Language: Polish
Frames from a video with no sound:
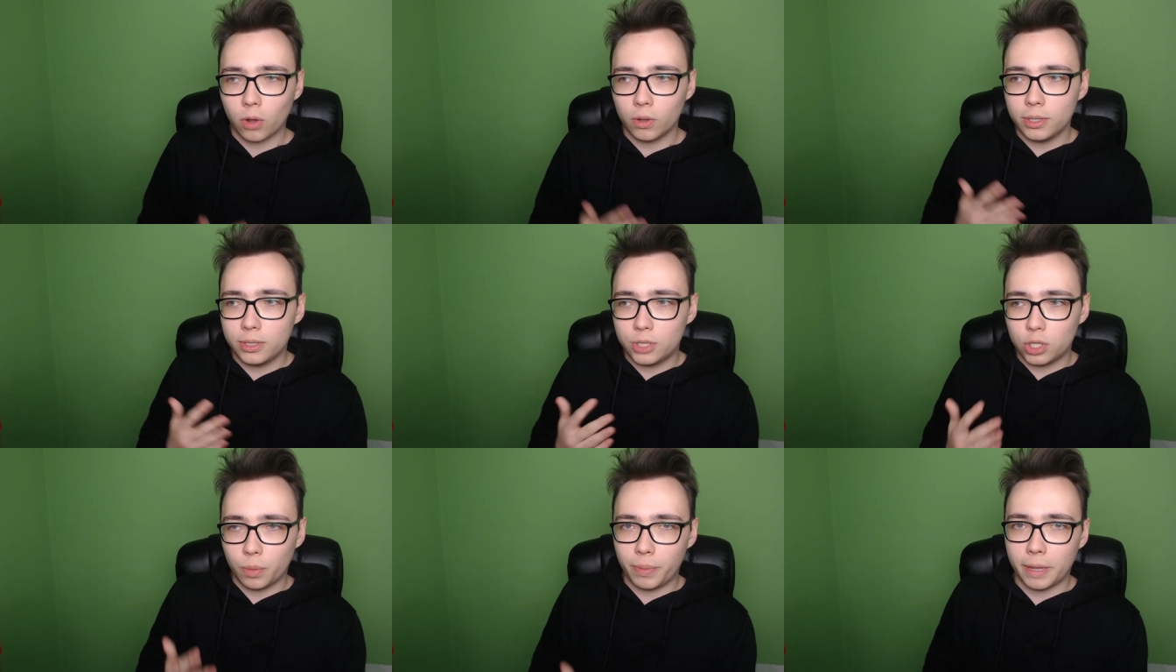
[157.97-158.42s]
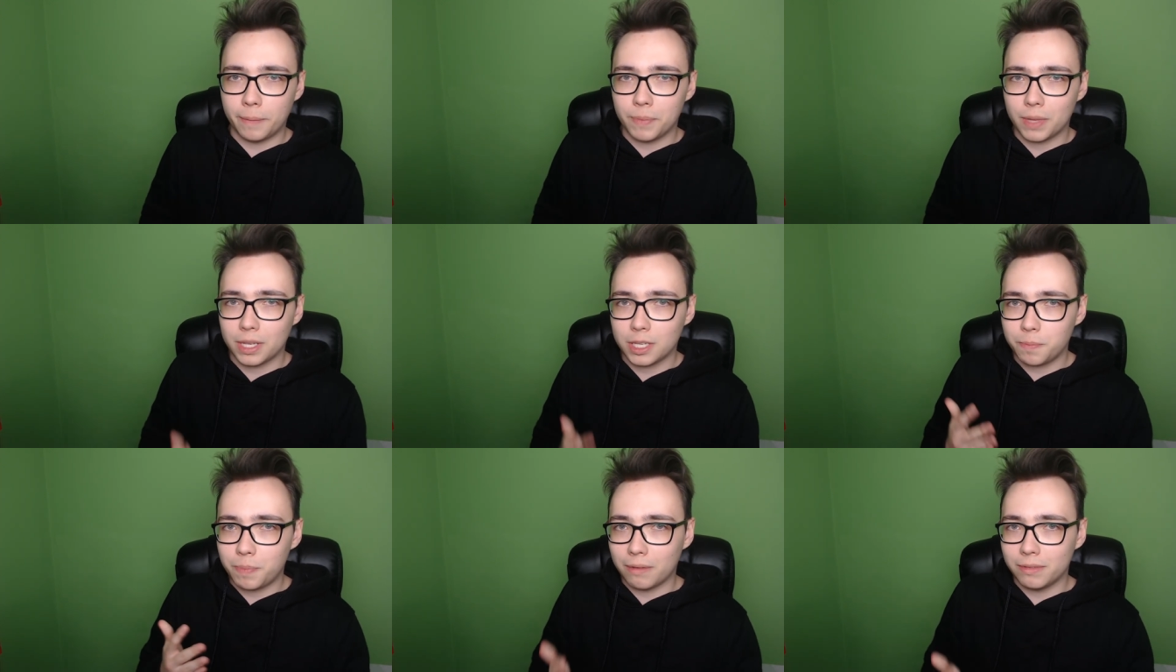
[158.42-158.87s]
Oni sobie
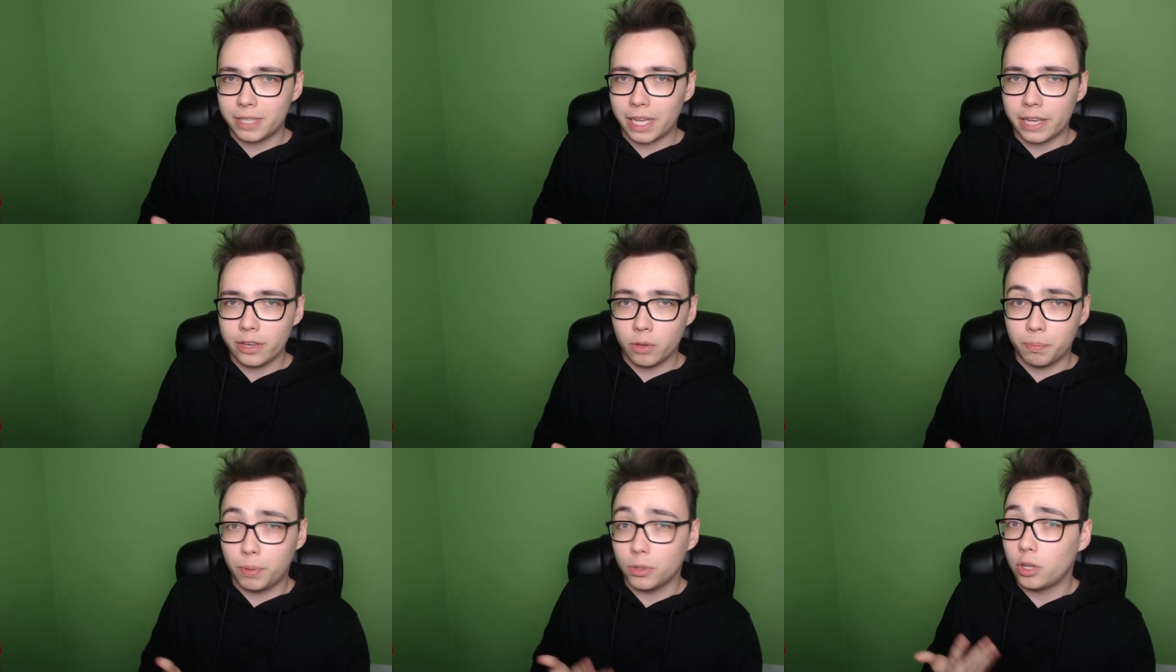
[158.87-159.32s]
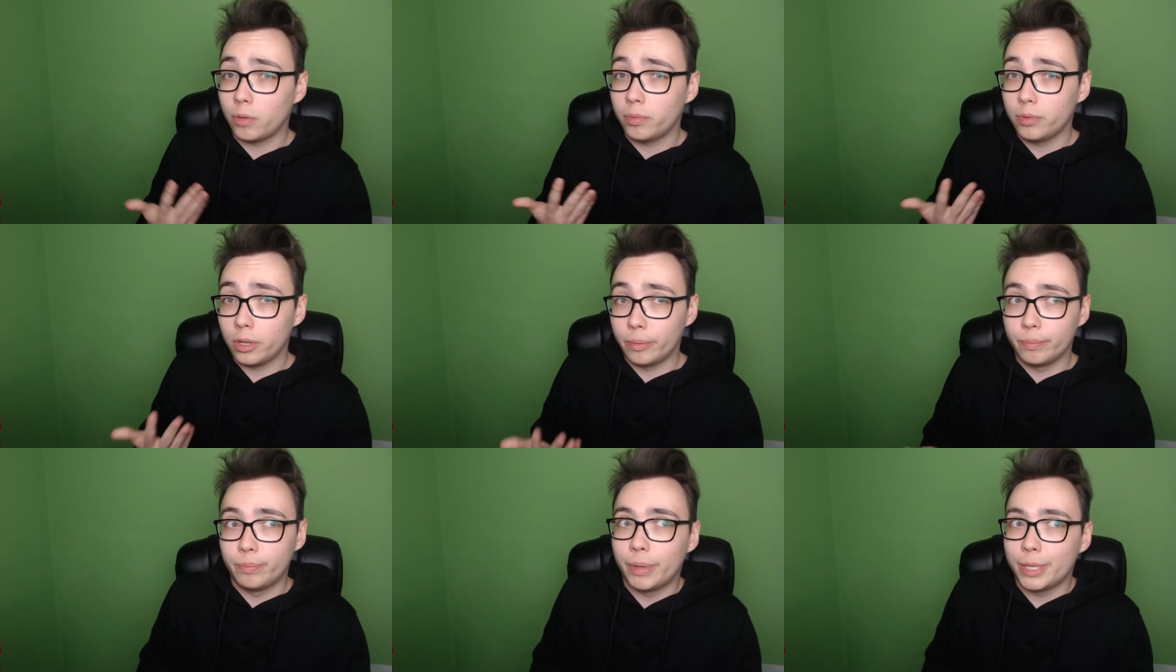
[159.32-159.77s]
sprawdzają,
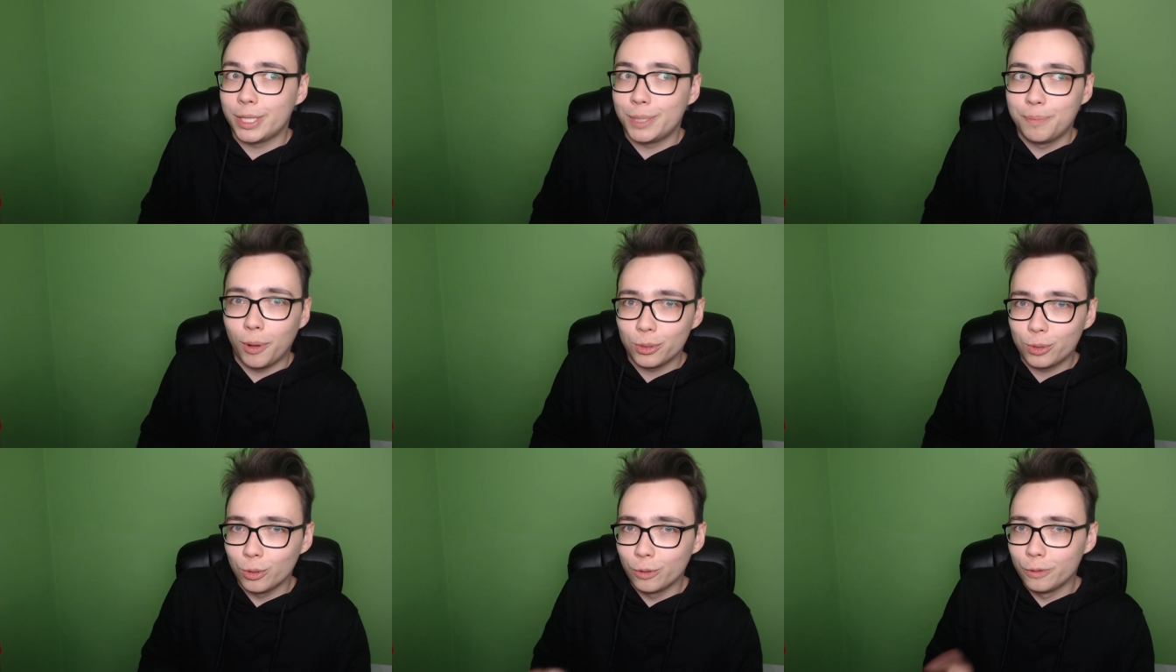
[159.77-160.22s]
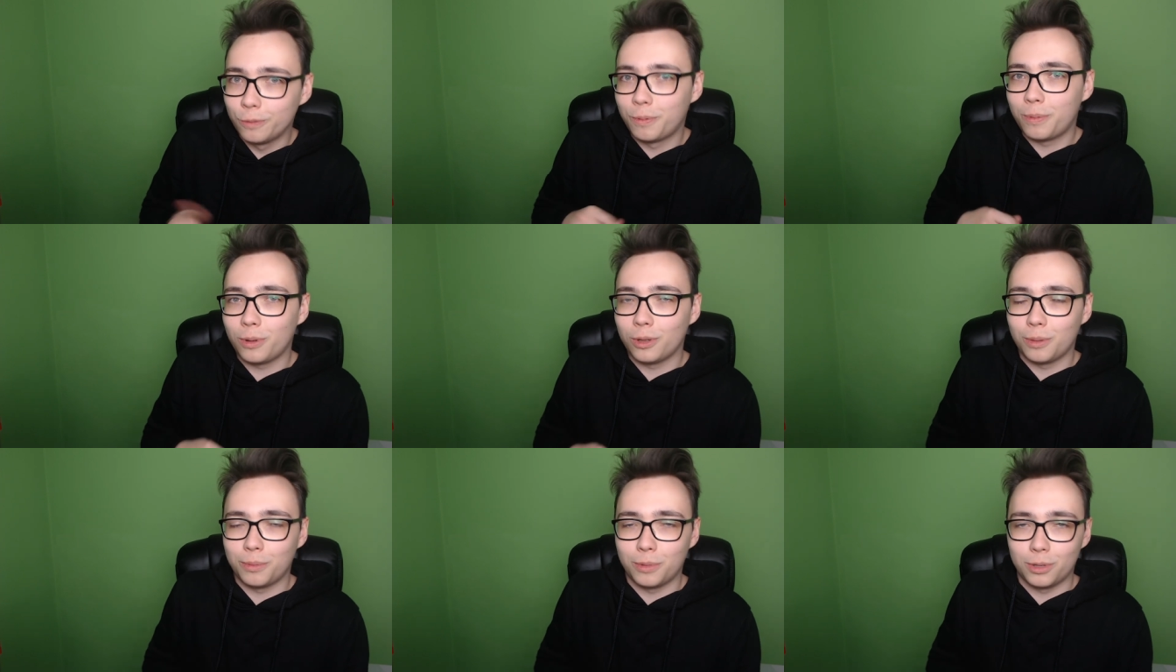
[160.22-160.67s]
podobno bez botów, po
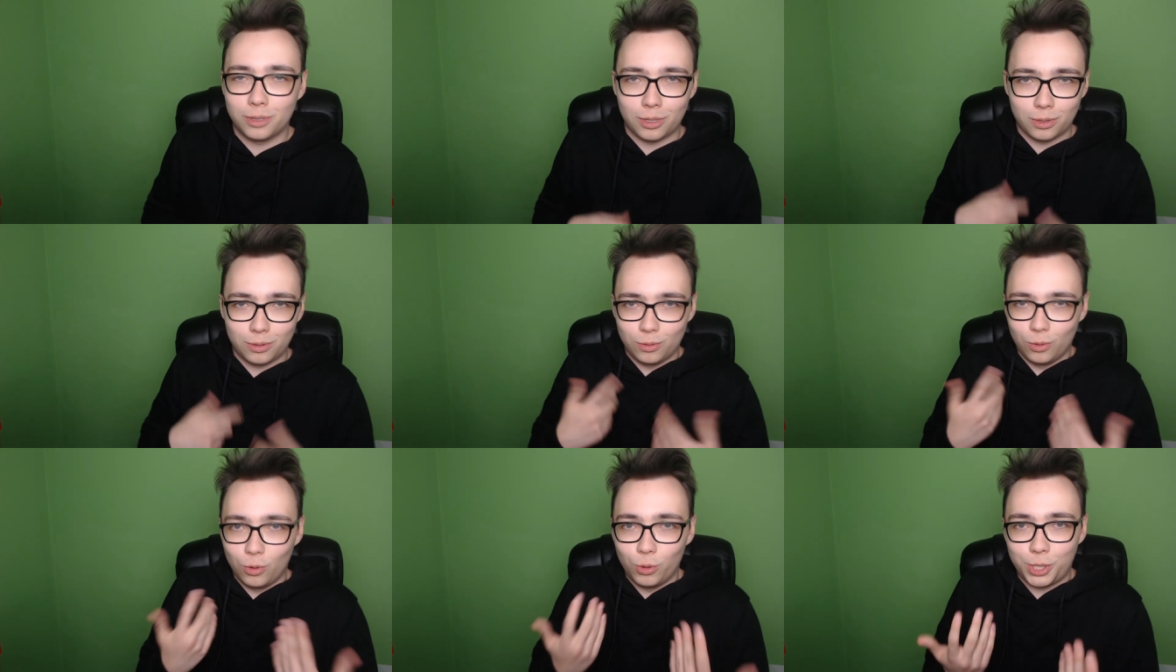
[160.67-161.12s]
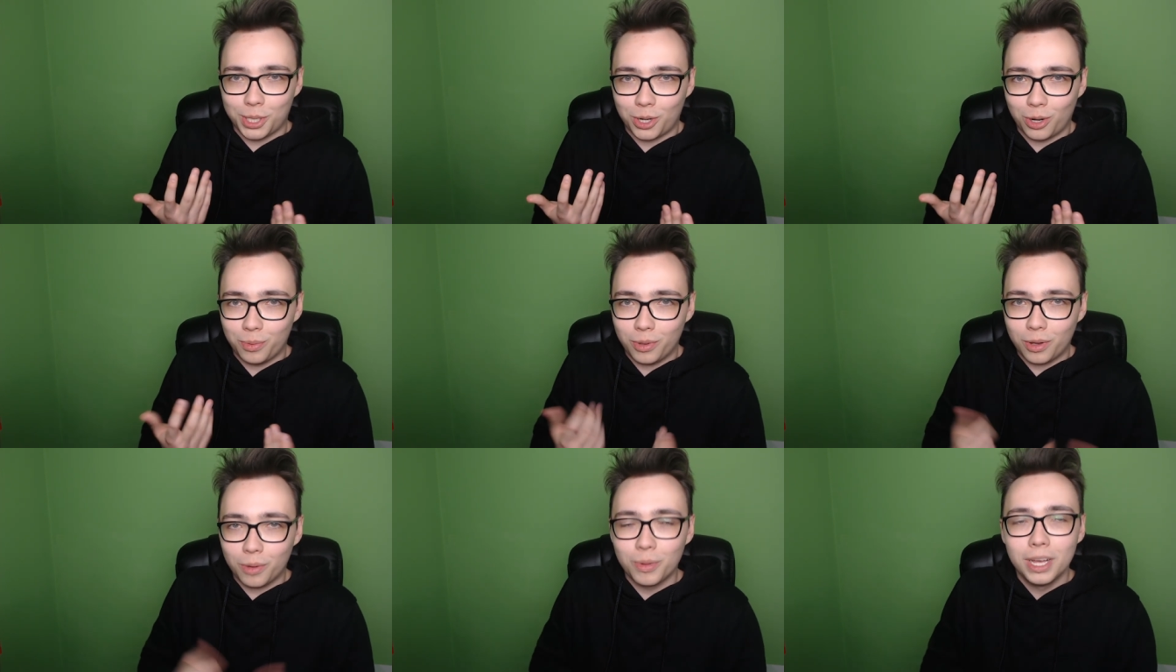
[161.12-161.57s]
podobno to ludzie
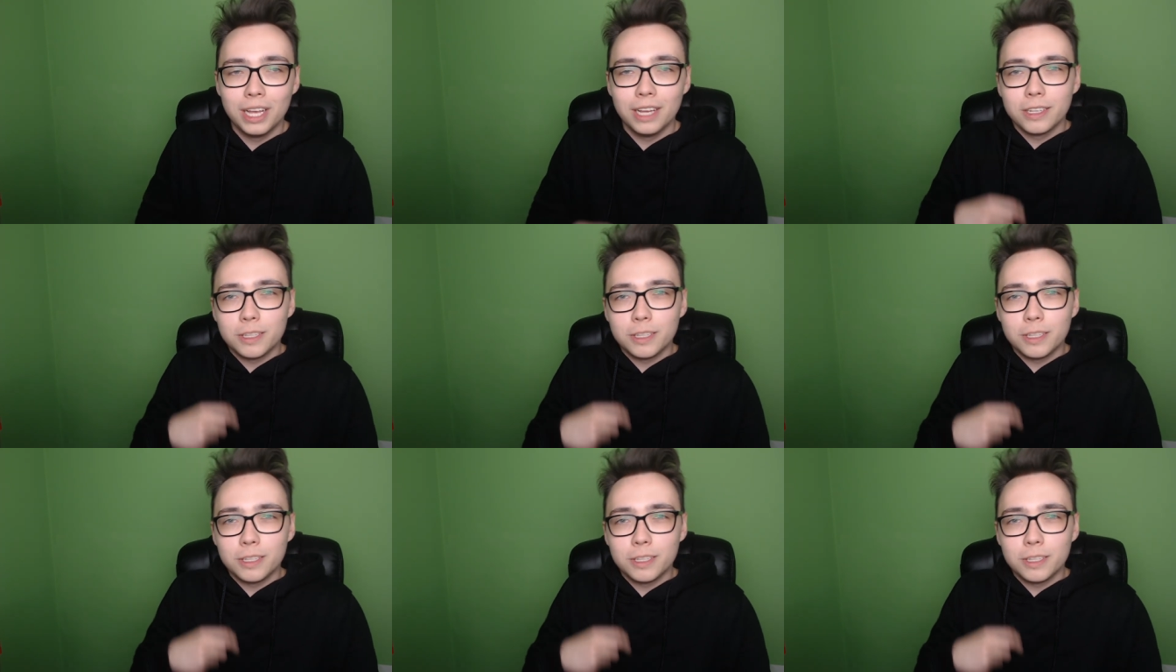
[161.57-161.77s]
robią.